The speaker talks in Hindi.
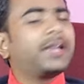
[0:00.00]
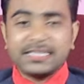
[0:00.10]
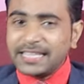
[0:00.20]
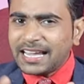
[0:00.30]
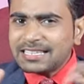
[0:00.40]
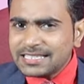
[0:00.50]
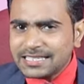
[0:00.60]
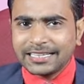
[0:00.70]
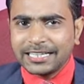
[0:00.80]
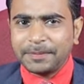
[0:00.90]
इस तरीके से
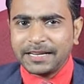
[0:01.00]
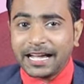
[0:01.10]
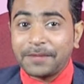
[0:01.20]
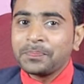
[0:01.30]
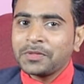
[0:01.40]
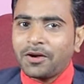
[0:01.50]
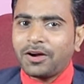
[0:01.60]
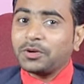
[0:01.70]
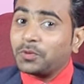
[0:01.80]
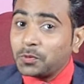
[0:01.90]
सिगरेट पी रहा है
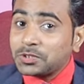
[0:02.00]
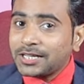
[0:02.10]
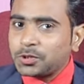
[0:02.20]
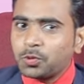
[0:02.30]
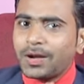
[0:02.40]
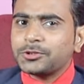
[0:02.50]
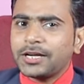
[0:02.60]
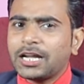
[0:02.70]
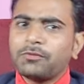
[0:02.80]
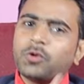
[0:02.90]
और उसका धुआं जो
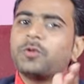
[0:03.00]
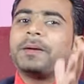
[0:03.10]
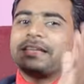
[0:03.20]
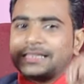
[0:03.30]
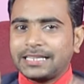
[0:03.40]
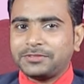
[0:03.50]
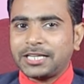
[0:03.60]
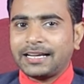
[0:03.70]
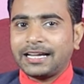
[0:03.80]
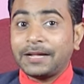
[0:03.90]
है ना वो ऊपर की तरफ
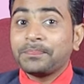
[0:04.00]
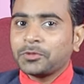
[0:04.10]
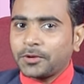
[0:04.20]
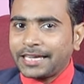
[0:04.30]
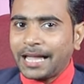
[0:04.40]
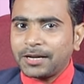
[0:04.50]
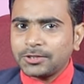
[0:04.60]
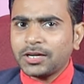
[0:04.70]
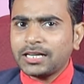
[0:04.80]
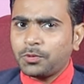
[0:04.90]
जा रहा है तो कैमरा
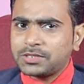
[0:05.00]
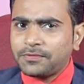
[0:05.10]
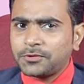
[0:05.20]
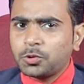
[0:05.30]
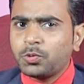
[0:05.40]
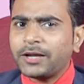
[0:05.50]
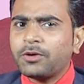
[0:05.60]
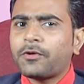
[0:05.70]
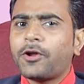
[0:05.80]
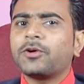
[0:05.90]
जो है ना उसे धुएं
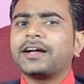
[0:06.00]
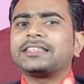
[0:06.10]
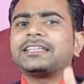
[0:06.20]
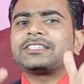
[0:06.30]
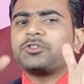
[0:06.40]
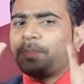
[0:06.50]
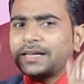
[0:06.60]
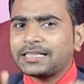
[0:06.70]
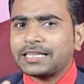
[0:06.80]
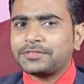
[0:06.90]
को फॉलो करते करते
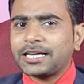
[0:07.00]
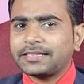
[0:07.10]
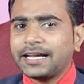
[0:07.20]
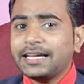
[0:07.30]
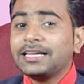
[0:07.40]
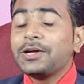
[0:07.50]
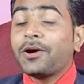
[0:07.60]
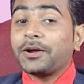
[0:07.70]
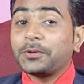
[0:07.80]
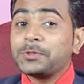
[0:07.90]
ऊपर की तरफ जाता है
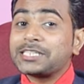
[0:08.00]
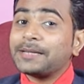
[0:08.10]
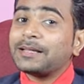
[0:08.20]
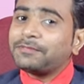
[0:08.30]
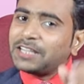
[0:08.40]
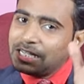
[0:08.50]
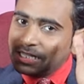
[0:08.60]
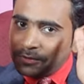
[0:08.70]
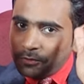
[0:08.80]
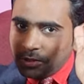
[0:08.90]
और उसके बाद फिर
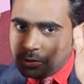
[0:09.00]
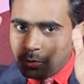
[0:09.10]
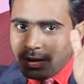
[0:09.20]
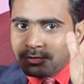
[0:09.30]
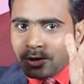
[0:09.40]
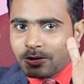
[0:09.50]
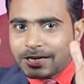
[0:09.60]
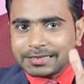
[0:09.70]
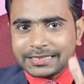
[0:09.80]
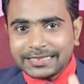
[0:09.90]
वो धुआं फॉलो
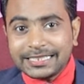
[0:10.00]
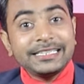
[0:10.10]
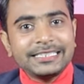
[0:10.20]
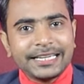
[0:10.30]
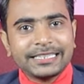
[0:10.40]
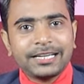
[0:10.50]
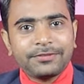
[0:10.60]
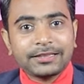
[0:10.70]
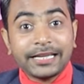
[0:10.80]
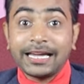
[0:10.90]
करते करते नीचे की
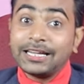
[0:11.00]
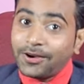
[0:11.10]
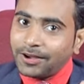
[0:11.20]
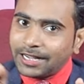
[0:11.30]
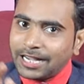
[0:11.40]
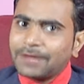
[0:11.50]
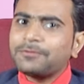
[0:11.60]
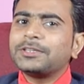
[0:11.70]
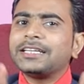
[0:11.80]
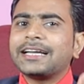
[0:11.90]
तरफ आता है और
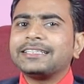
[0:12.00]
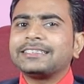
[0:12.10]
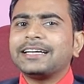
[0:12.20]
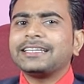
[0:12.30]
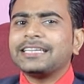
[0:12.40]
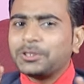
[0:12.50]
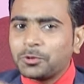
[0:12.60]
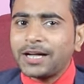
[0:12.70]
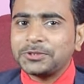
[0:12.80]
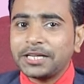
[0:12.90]
अब वो दिखाई देता है ना कि
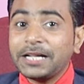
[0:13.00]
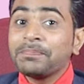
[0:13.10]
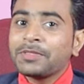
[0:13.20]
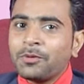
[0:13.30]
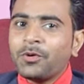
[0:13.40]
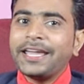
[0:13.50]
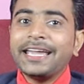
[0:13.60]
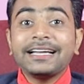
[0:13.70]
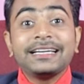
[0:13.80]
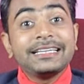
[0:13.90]
धुआं जो है वो
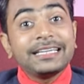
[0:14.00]
एक